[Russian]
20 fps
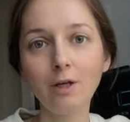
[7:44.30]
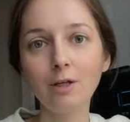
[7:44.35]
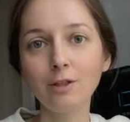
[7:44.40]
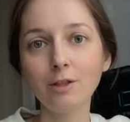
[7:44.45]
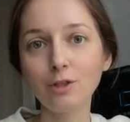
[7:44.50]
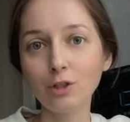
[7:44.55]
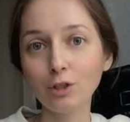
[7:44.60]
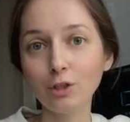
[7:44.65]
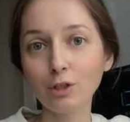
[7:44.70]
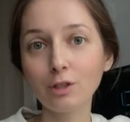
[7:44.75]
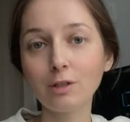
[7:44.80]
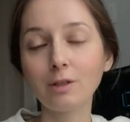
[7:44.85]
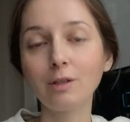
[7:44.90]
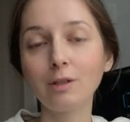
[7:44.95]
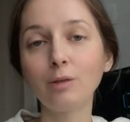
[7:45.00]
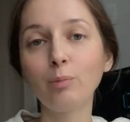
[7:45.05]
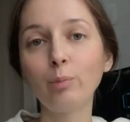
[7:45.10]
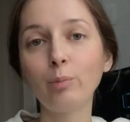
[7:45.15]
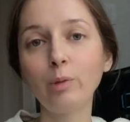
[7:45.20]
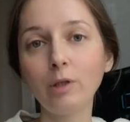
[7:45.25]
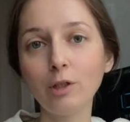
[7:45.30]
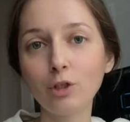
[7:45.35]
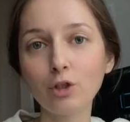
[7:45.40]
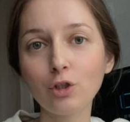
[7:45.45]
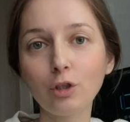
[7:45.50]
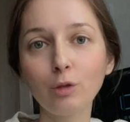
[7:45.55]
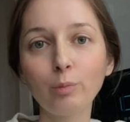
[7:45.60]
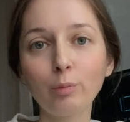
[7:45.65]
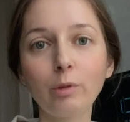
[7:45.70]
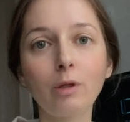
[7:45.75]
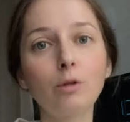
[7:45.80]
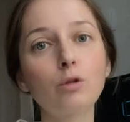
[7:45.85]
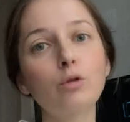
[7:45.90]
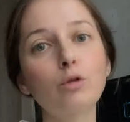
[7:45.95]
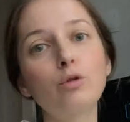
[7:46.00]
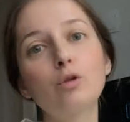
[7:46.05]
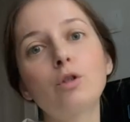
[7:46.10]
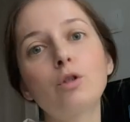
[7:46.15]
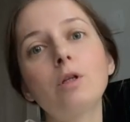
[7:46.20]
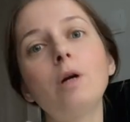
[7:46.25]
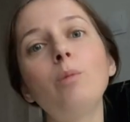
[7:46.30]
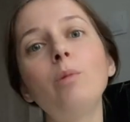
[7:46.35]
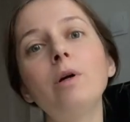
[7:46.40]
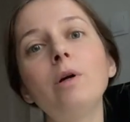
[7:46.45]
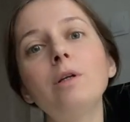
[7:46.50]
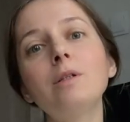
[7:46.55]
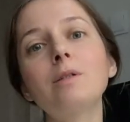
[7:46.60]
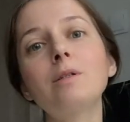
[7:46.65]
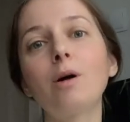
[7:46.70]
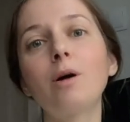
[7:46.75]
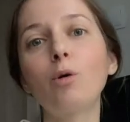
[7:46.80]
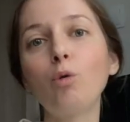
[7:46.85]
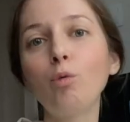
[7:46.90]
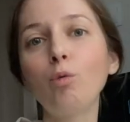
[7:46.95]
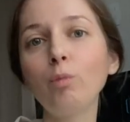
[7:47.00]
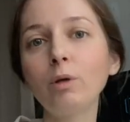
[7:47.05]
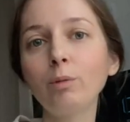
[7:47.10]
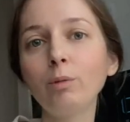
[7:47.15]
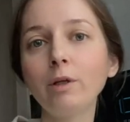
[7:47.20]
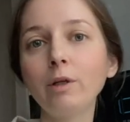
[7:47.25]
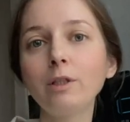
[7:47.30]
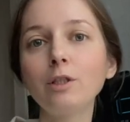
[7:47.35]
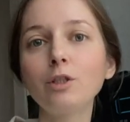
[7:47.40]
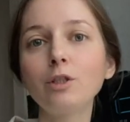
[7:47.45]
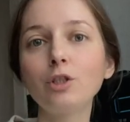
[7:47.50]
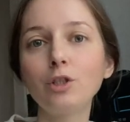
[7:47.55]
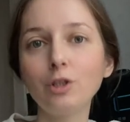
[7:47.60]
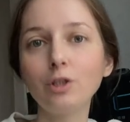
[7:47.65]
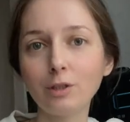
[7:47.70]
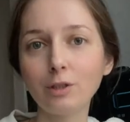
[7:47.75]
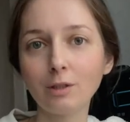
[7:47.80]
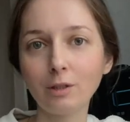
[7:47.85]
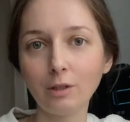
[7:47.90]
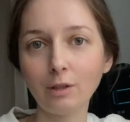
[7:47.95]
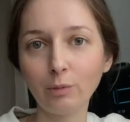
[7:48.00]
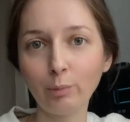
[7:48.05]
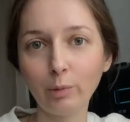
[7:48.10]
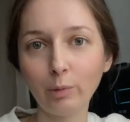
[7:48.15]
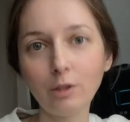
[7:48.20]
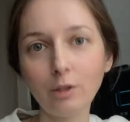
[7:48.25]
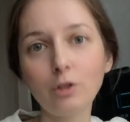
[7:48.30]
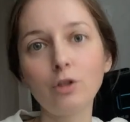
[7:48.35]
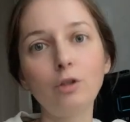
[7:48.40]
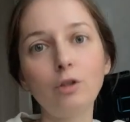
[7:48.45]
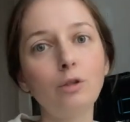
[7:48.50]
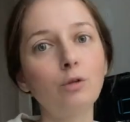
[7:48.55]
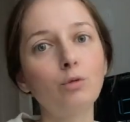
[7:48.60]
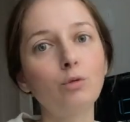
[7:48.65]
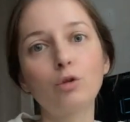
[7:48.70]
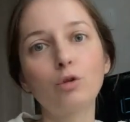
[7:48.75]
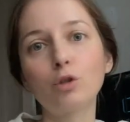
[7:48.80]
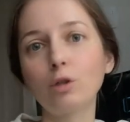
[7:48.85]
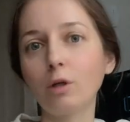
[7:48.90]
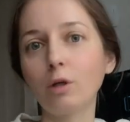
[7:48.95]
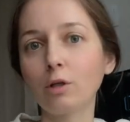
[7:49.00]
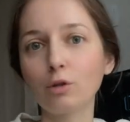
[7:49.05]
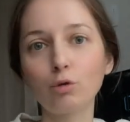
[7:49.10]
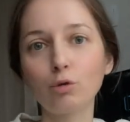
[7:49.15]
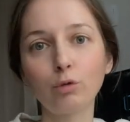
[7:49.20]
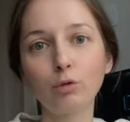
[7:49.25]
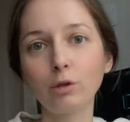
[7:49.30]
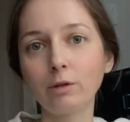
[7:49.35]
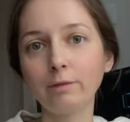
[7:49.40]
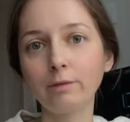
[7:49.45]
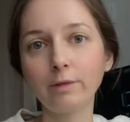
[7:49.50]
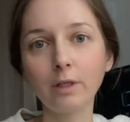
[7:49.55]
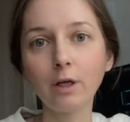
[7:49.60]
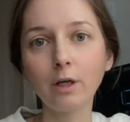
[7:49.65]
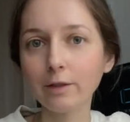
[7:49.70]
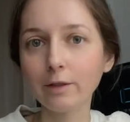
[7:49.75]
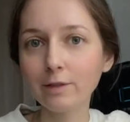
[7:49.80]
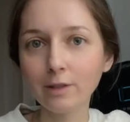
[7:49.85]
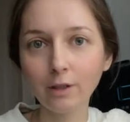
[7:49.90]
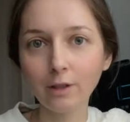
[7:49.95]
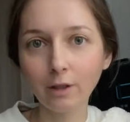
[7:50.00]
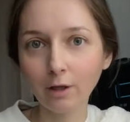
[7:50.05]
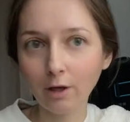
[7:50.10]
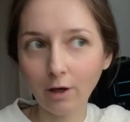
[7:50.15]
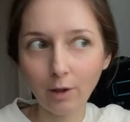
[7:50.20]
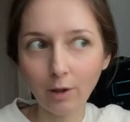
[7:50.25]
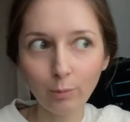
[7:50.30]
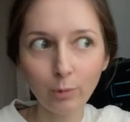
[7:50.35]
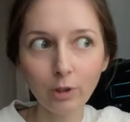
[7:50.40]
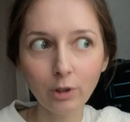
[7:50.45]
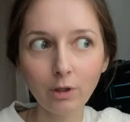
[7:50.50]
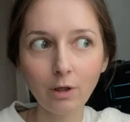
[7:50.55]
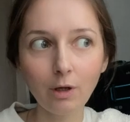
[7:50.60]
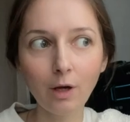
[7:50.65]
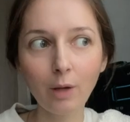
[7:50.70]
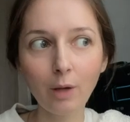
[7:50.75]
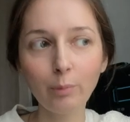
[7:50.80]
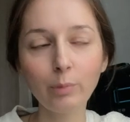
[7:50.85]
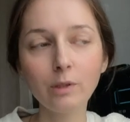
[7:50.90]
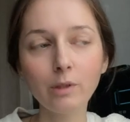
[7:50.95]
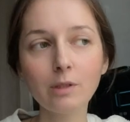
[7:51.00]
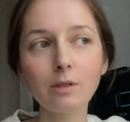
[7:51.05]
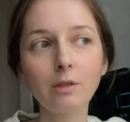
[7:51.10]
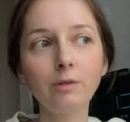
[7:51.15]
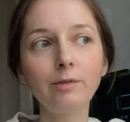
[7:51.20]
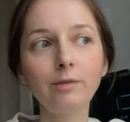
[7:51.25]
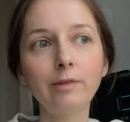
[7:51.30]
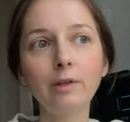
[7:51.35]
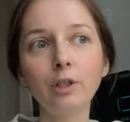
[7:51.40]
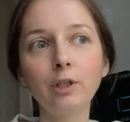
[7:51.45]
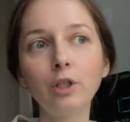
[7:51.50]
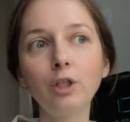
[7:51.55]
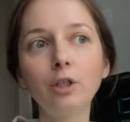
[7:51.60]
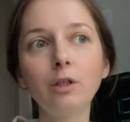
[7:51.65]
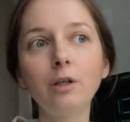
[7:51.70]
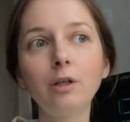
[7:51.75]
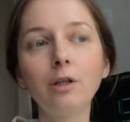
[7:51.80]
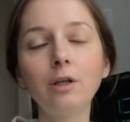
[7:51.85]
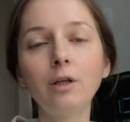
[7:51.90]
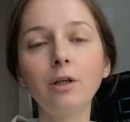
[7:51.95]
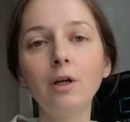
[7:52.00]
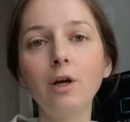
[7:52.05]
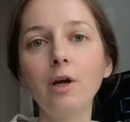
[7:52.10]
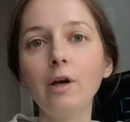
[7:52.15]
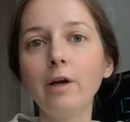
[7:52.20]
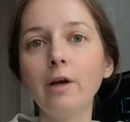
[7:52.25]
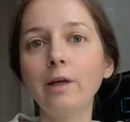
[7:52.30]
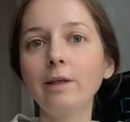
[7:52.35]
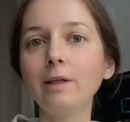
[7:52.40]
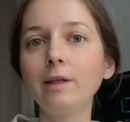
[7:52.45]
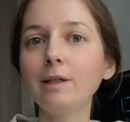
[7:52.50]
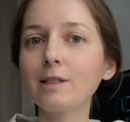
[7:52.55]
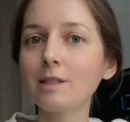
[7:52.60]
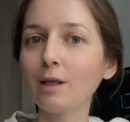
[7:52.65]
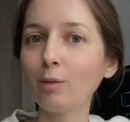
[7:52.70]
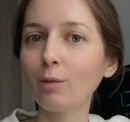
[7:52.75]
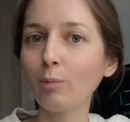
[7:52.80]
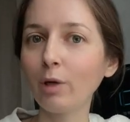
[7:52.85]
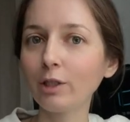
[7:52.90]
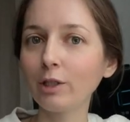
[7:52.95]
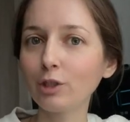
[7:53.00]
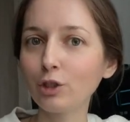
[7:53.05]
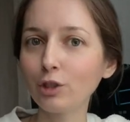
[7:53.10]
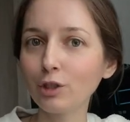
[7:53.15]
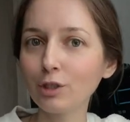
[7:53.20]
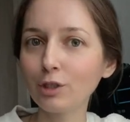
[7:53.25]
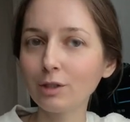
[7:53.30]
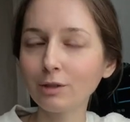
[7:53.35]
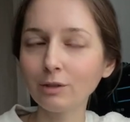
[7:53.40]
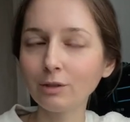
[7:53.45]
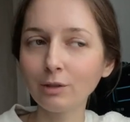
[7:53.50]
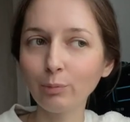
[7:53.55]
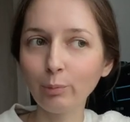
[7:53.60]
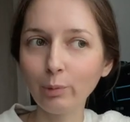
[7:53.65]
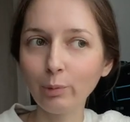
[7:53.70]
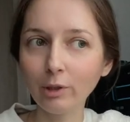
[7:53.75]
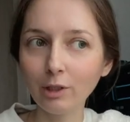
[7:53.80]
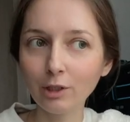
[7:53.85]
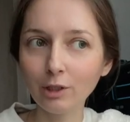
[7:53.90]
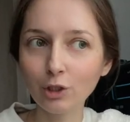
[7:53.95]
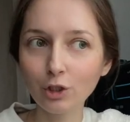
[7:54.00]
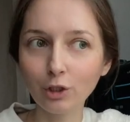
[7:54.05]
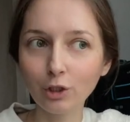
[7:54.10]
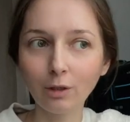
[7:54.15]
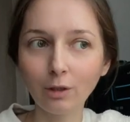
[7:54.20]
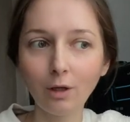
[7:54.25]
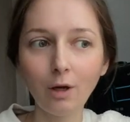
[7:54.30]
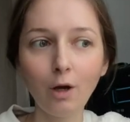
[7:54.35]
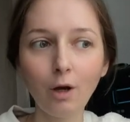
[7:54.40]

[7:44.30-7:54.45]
чистки печени, потому что друзья мои, знакомые мои чистили печени, точно так же у них выходили камни, как описано в книгах. Я сама чистила печень,